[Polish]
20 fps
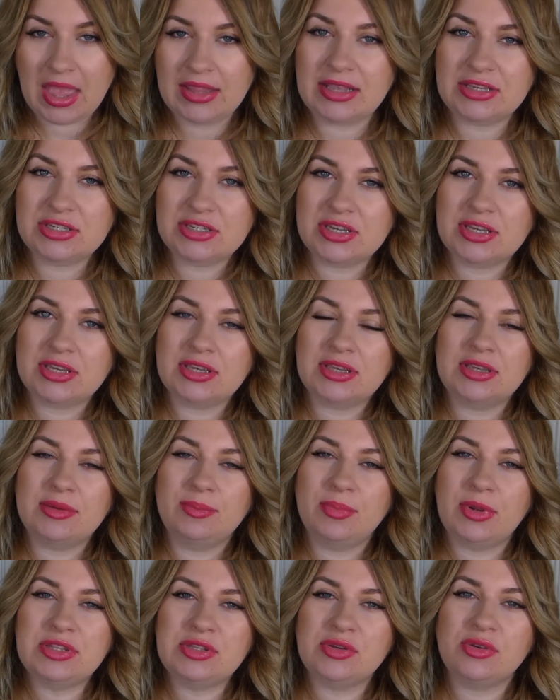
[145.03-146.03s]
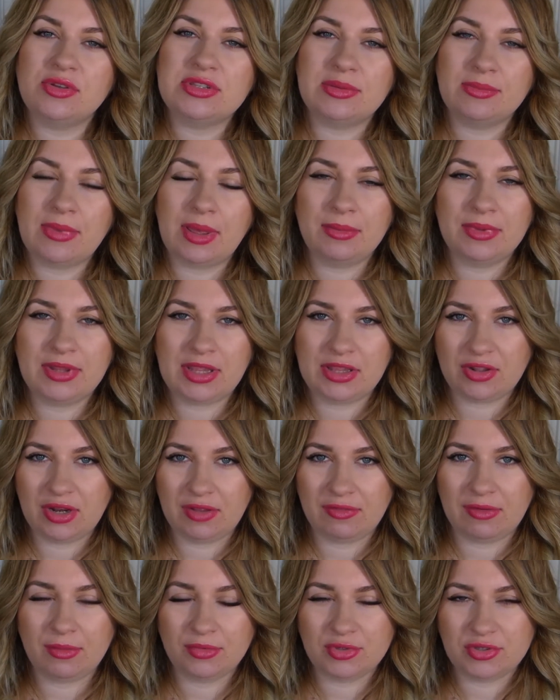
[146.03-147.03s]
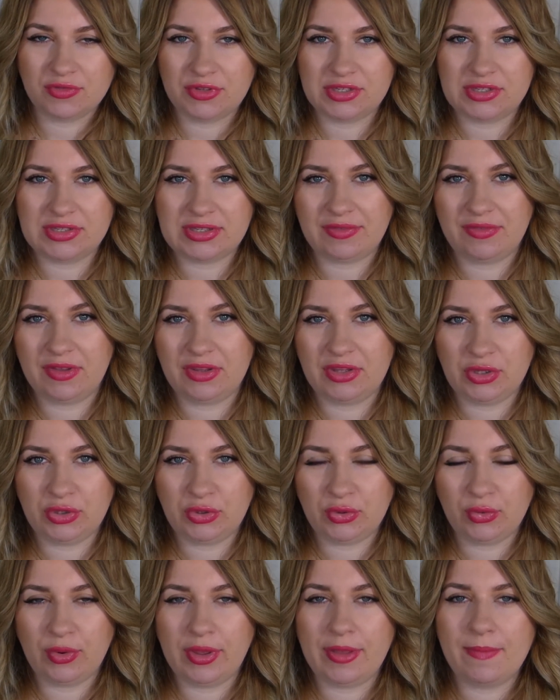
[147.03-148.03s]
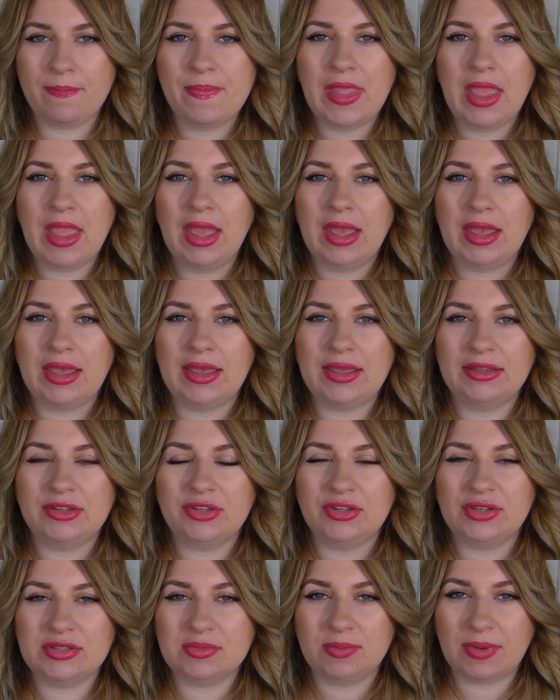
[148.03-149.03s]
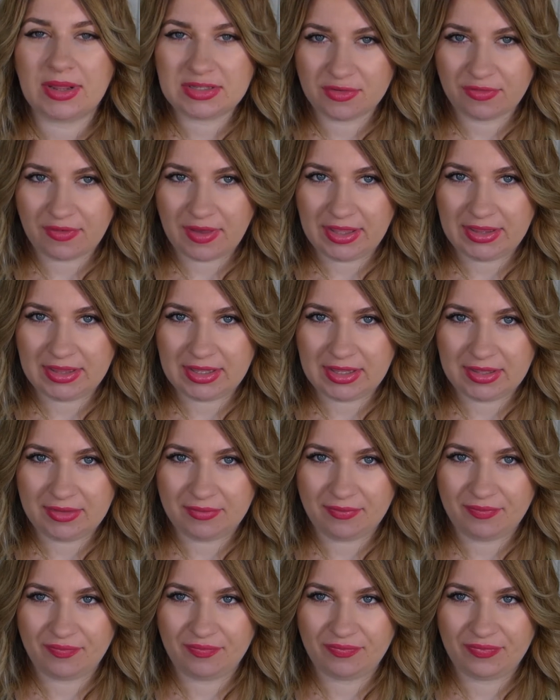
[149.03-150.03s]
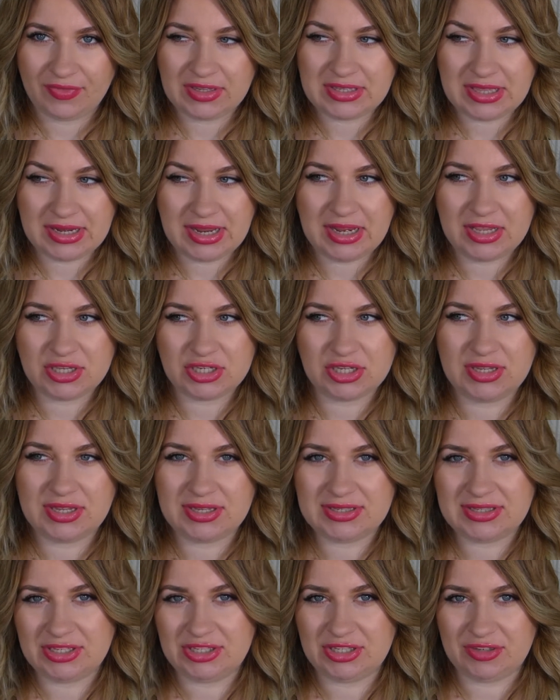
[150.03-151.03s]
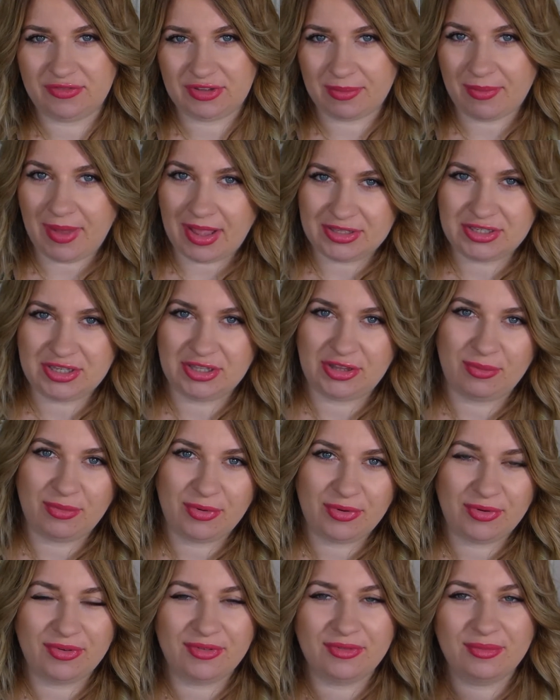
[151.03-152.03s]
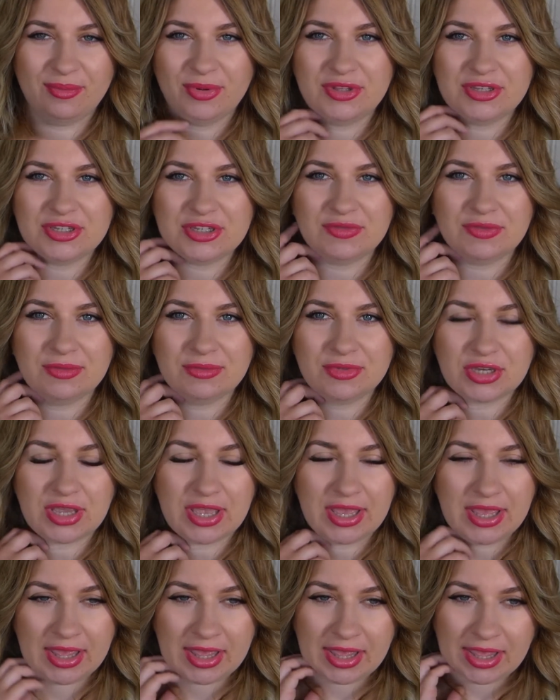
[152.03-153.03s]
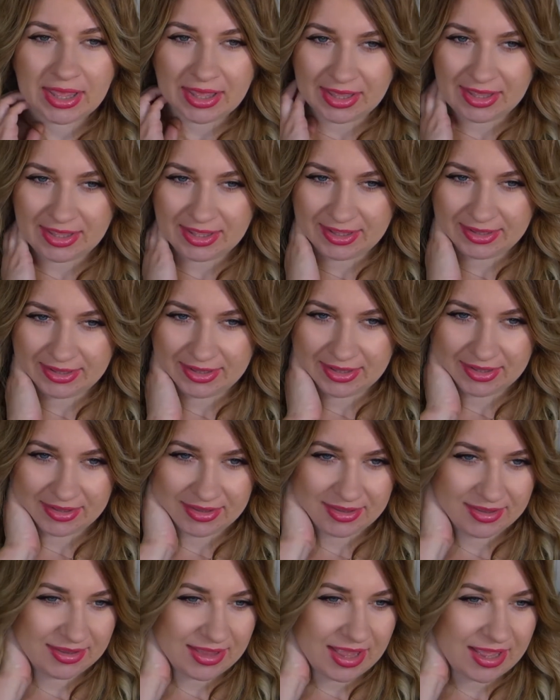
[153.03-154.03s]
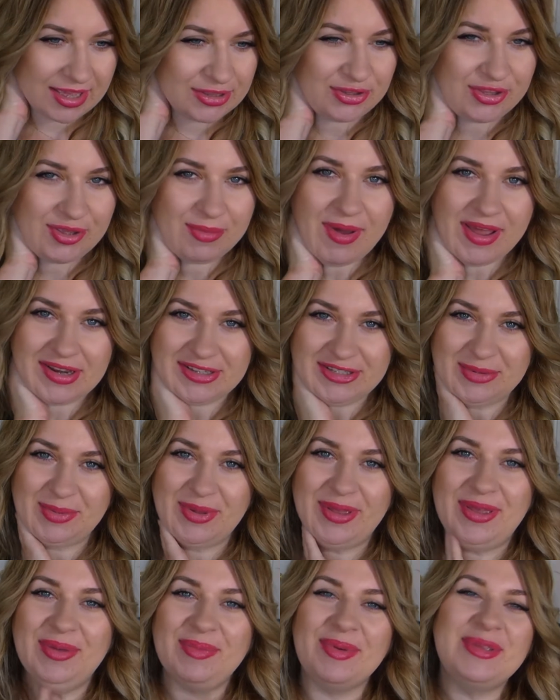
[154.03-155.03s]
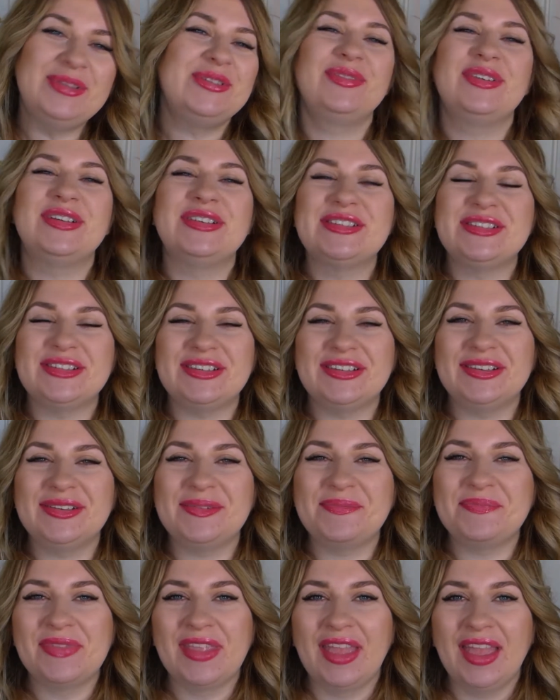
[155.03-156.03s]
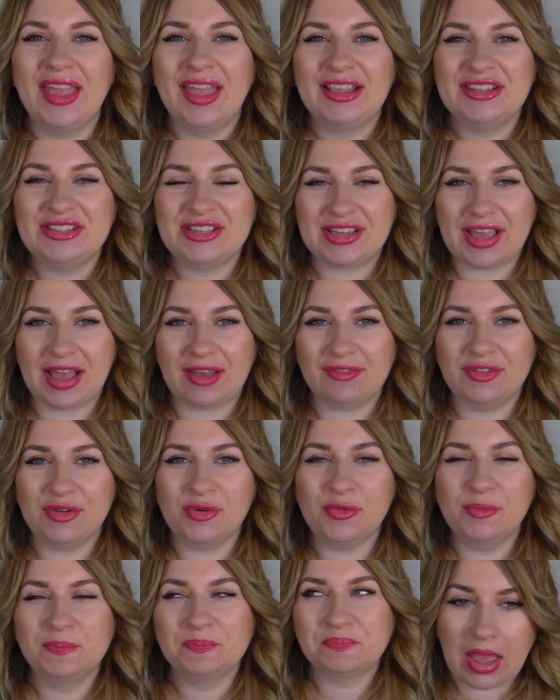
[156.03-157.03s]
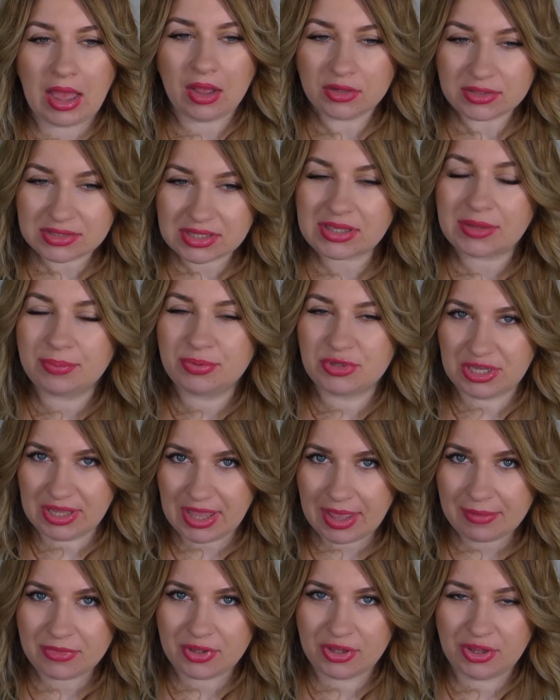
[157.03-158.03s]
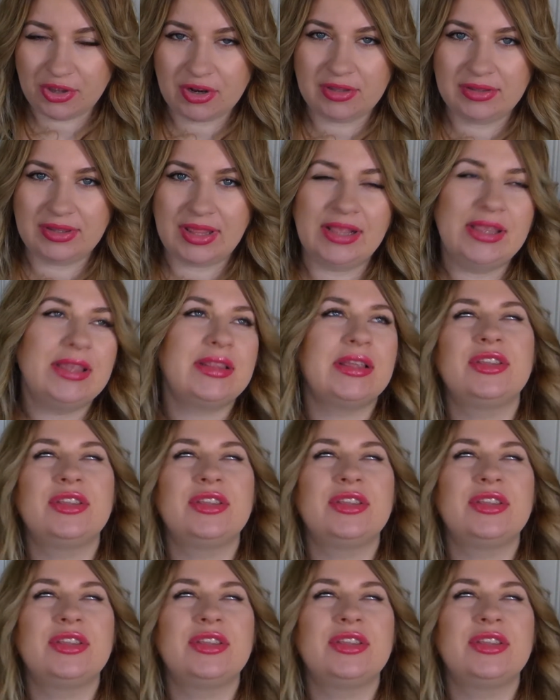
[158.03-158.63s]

Także pracujące mamy, nadal Wam oczywiście stawię tytuły E, to jest bardzo fajny mm, serial, jeżeli jesteście w temacie, no bo podejrzewam, że e, e, tak to nie bardzo będzie Was ciekawił. A jest taki przyjemny do oglądania.